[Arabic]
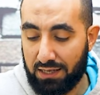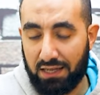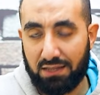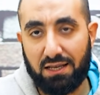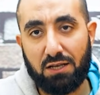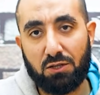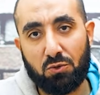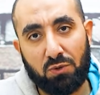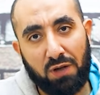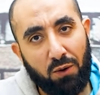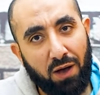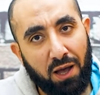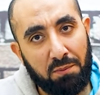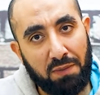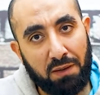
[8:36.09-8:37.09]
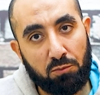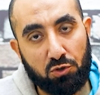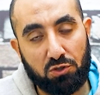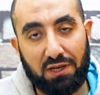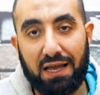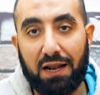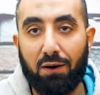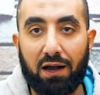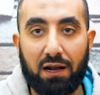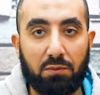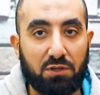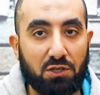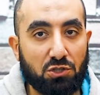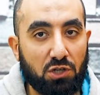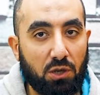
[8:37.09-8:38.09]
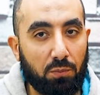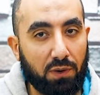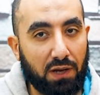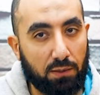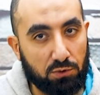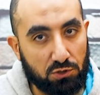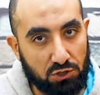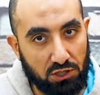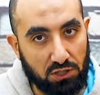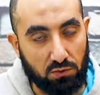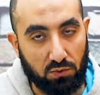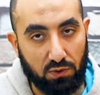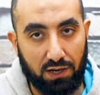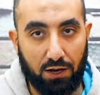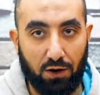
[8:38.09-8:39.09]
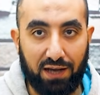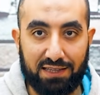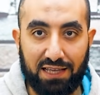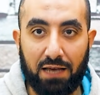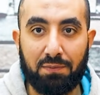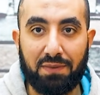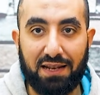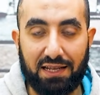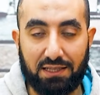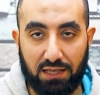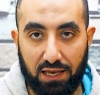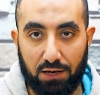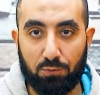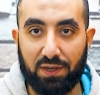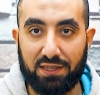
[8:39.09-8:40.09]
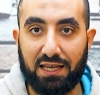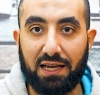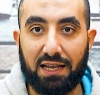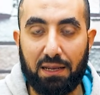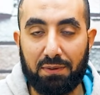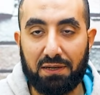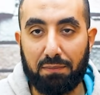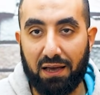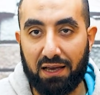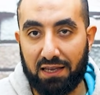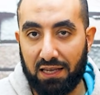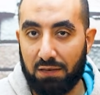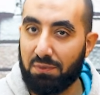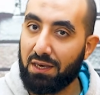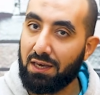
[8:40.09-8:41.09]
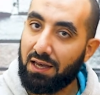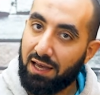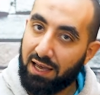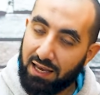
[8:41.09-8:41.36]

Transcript: نتيجته نوعا ما مرضيه لو حضرتك بتشرب كابوتشينو لو هتعمل لاتيه ومحتاج اللبن يبقى كريمي